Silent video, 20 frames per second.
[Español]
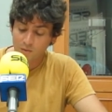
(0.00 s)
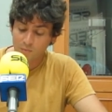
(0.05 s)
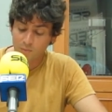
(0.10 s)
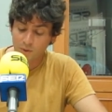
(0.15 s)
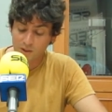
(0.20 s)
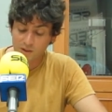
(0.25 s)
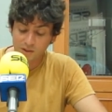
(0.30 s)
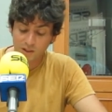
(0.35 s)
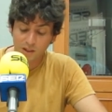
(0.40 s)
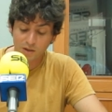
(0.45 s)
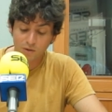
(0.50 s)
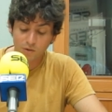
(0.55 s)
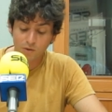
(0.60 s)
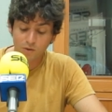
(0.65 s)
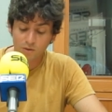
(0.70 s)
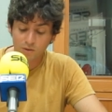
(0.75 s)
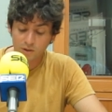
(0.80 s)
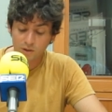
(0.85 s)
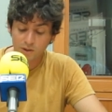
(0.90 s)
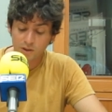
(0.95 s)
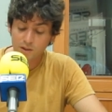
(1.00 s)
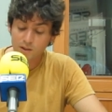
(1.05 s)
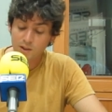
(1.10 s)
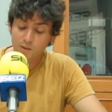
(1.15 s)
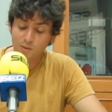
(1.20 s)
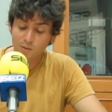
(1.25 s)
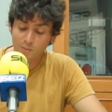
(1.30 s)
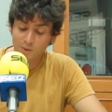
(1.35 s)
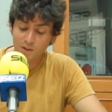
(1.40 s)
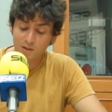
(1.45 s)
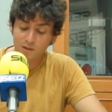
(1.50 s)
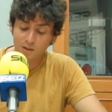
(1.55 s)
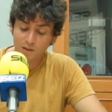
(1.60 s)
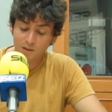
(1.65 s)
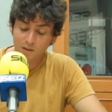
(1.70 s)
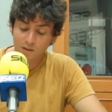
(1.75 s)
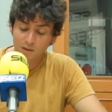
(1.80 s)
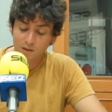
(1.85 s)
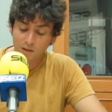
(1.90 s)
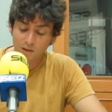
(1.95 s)
pensando íntimamente
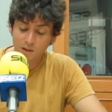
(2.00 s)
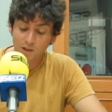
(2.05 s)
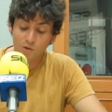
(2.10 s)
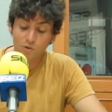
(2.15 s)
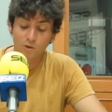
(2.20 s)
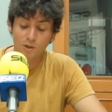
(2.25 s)
que yo